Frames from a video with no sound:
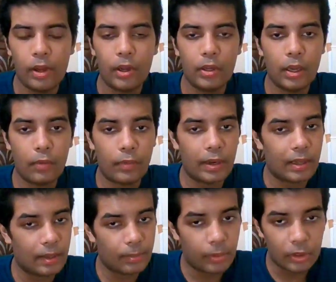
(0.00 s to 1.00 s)
और ये
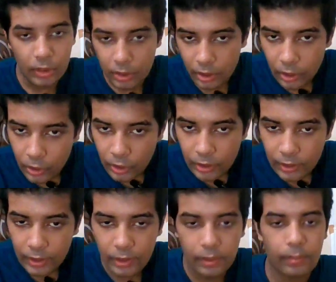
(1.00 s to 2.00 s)
वाकई बहुत अच्छा कॉलेज
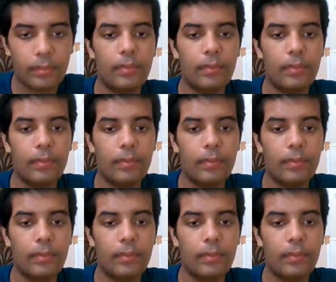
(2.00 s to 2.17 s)
है